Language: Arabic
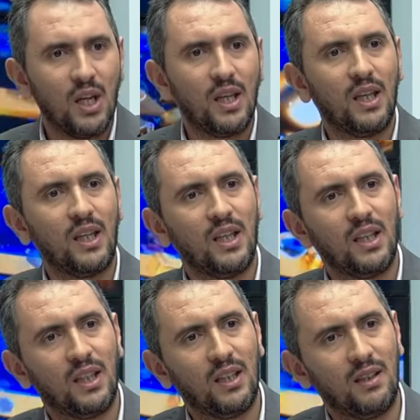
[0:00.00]

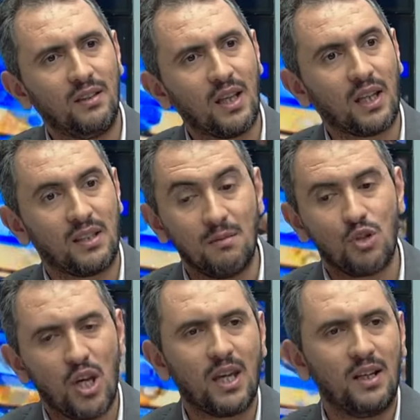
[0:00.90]
آه يقدم
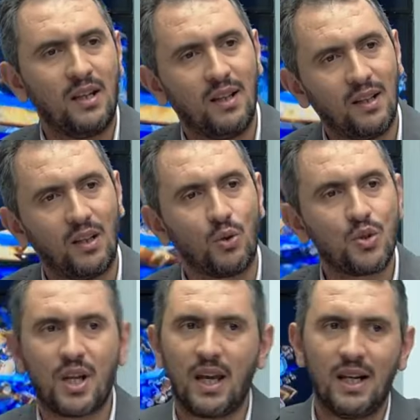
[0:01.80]
شيء
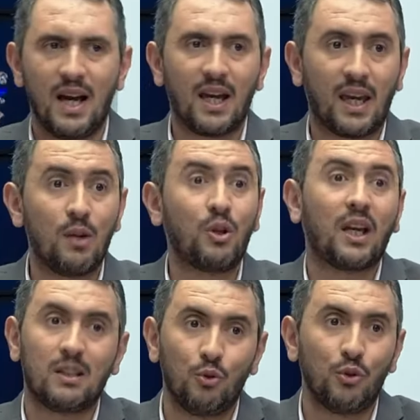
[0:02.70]
للاسره الى اخره
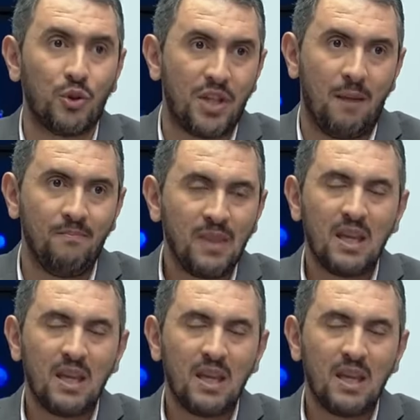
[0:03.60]
وكيقدموا له الدعم